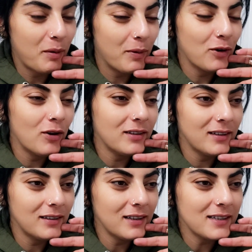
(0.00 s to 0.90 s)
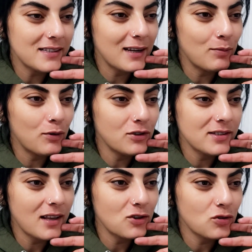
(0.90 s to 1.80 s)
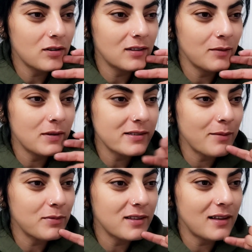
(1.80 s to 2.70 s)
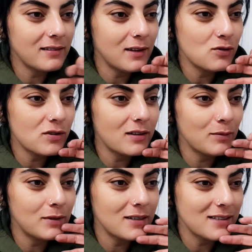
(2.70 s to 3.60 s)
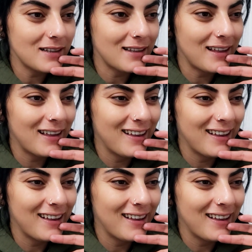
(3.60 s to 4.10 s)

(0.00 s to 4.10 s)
Baban öyle dedi. iki sene boyunca sen çikolata yemezsen bir tane televizyon alabiliriz dedi.